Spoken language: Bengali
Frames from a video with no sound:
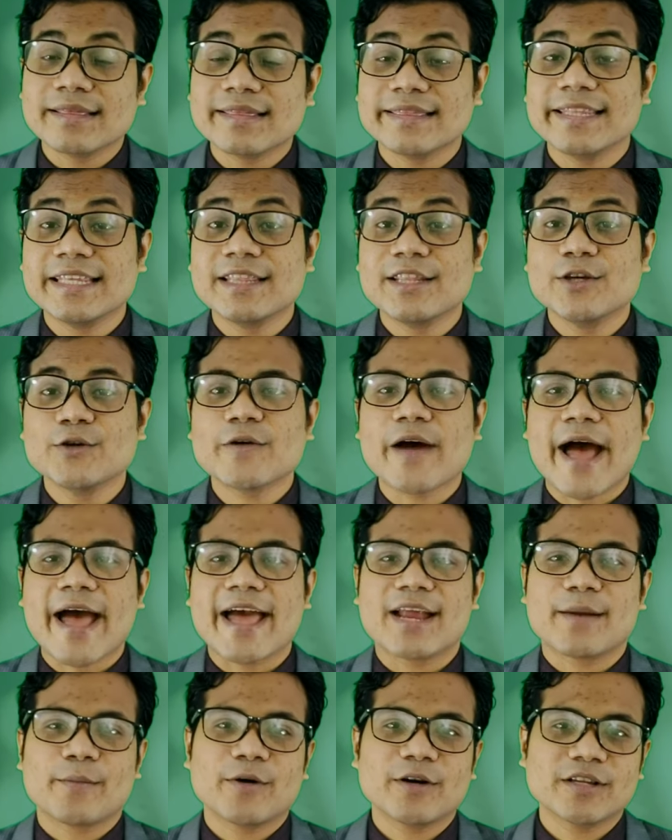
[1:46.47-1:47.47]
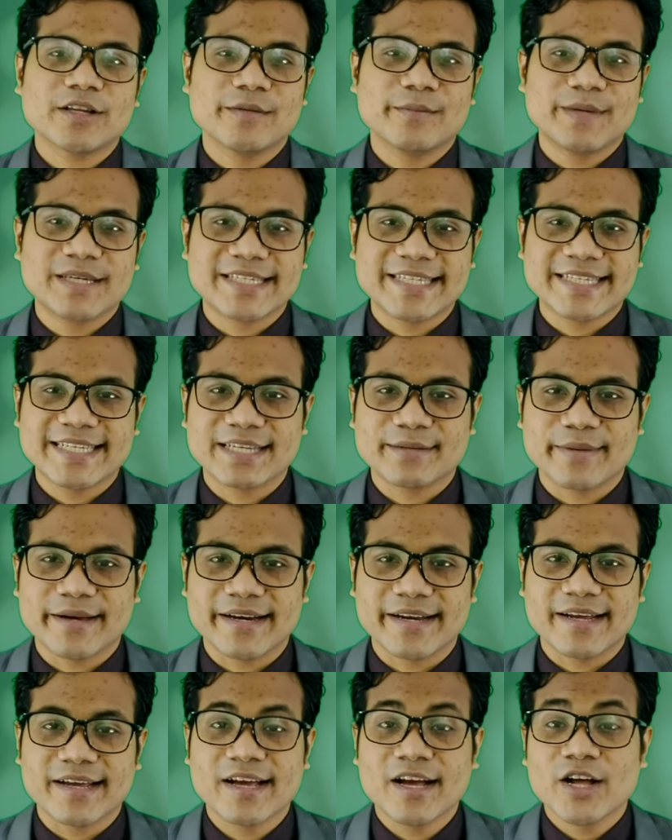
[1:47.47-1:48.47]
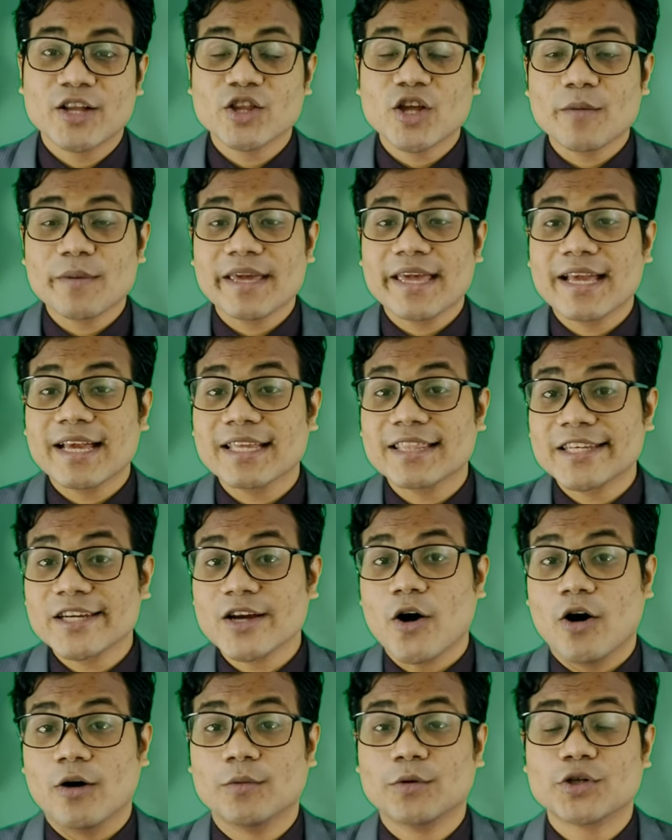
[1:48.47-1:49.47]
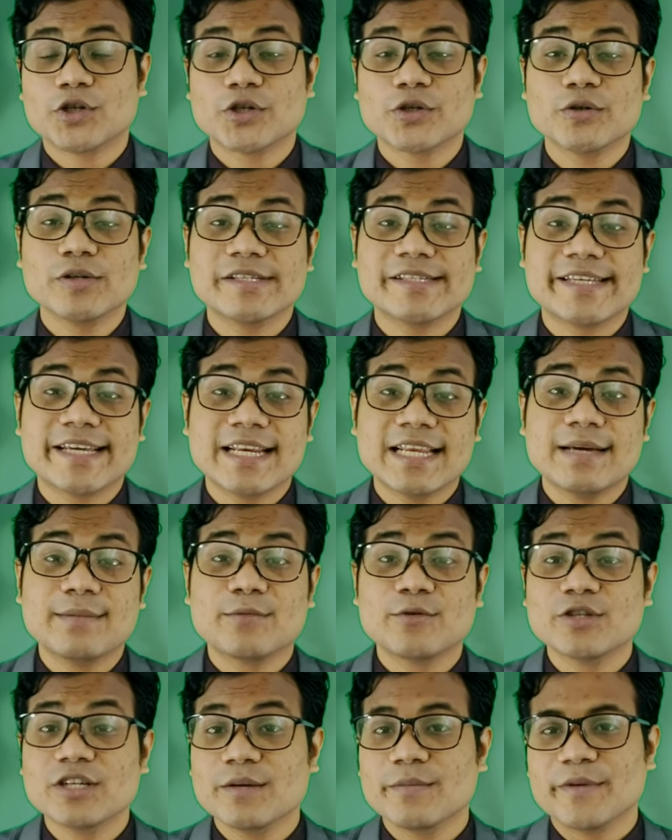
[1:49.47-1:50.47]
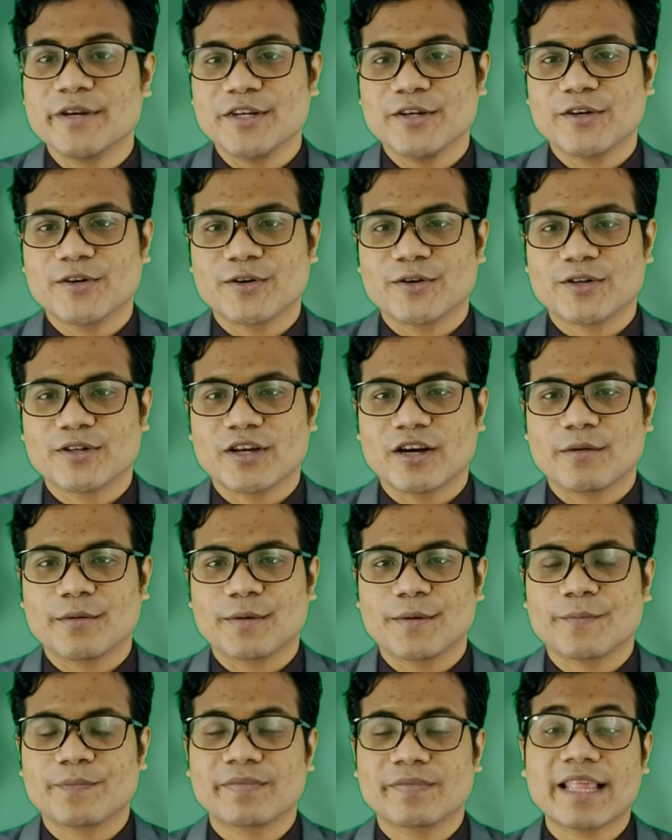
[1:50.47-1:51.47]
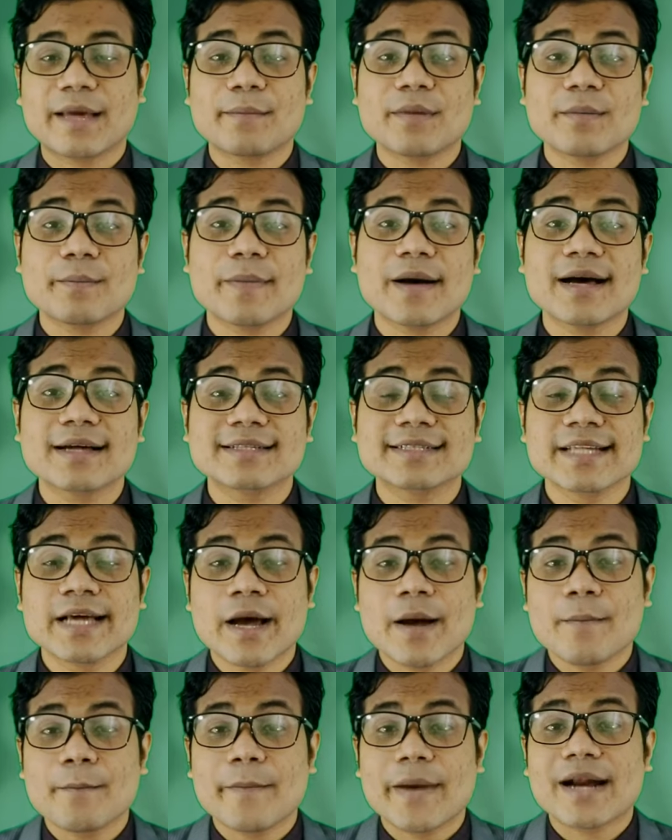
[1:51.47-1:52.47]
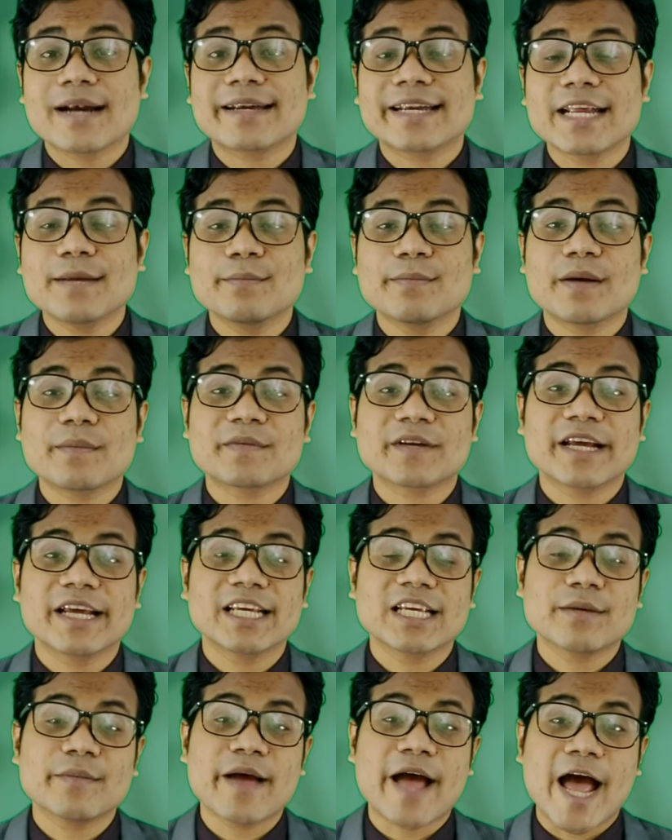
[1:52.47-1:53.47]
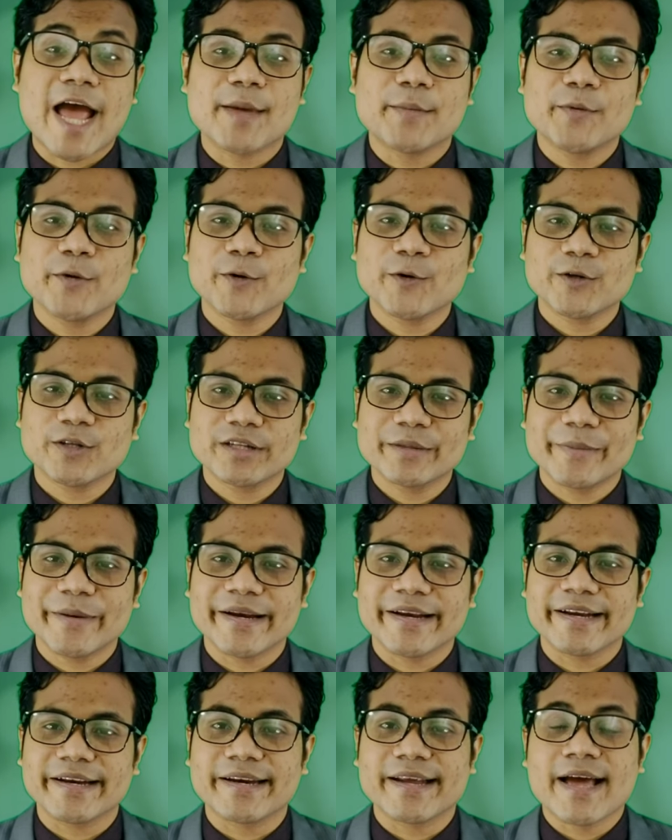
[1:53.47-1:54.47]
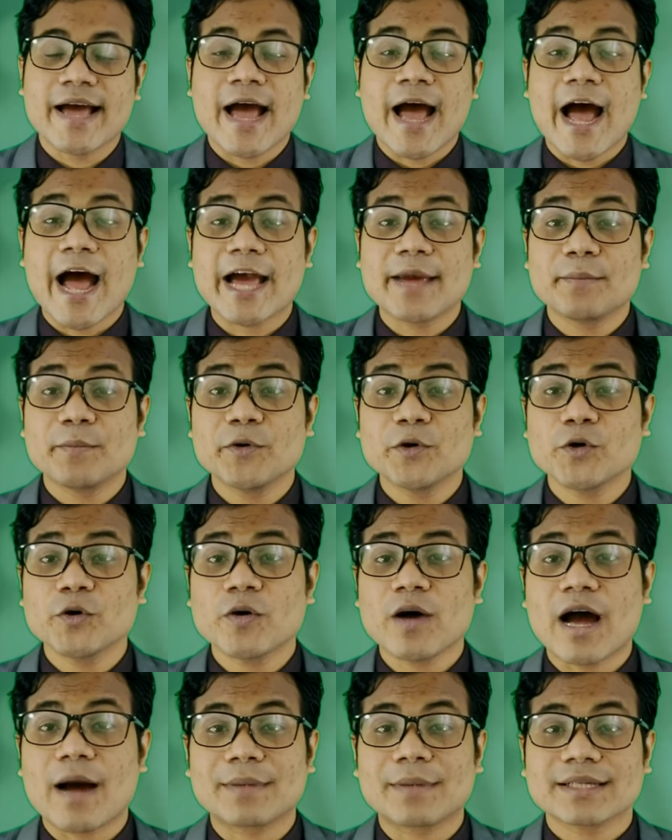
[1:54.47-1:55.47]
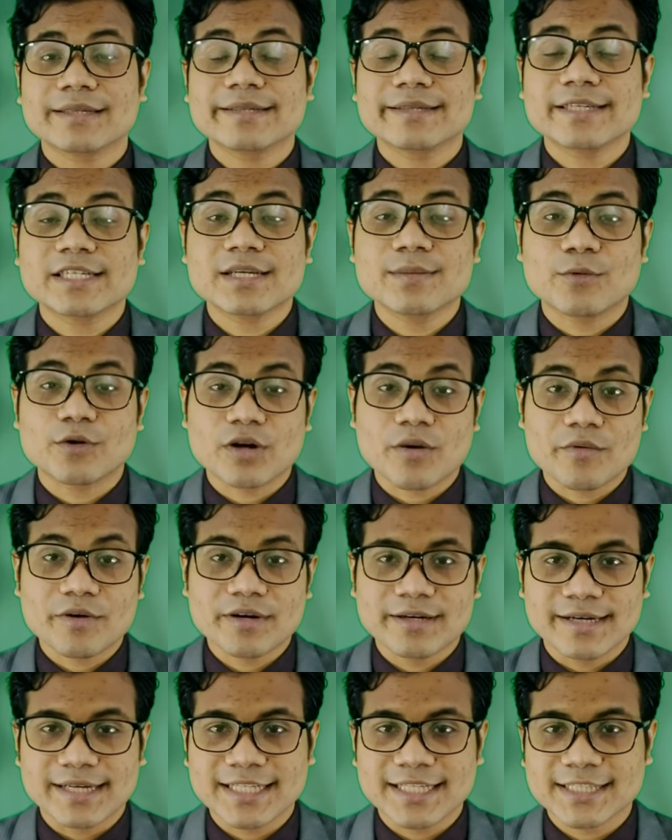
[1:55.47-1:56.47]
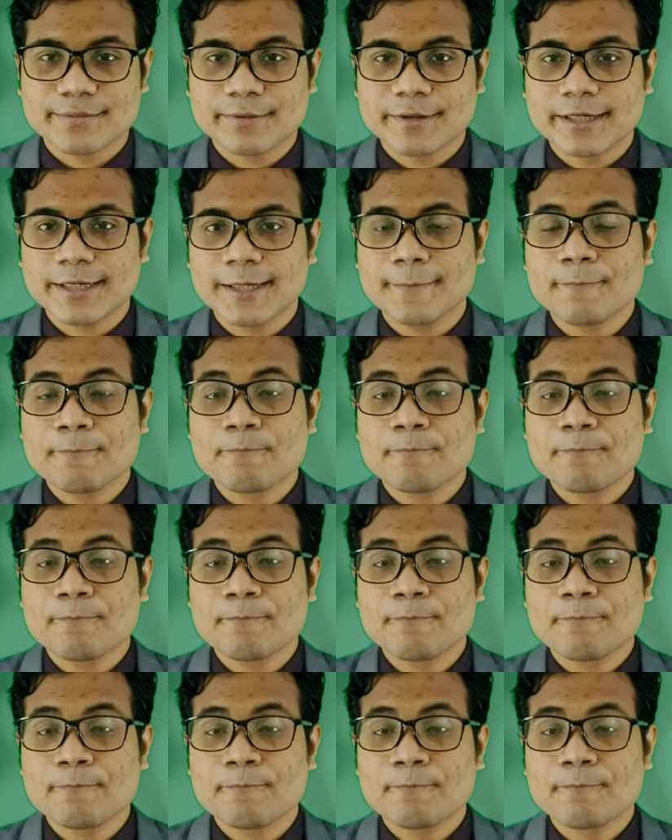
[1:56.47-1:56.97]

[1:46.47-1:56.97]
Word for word: দ্বিতীয় আয়ের পথ বেছে নিতে পারে তবে এক্ষেত্রে অবশ্যই জেনে বুঝে বিনিয়োগ করতে হবে নাম্বার পাঁচ পার্ট টাইম ব্যবসা হিসেবে আইপিও করতে পারেন আইপিও আমাদের দেশে মোটামুটি রিস্ক ফ্রি